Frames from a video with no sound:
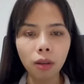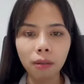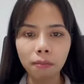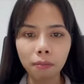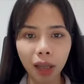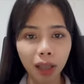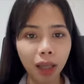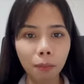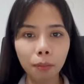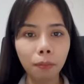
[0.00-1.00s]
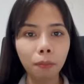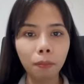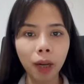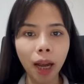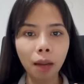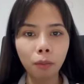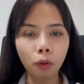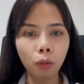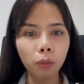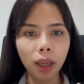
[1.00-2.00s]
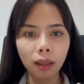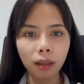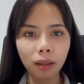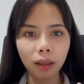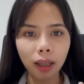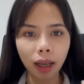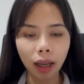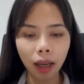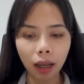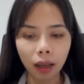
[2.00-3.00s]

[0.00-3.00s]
เหมือนกับการประครบเย็นเลยนะคะ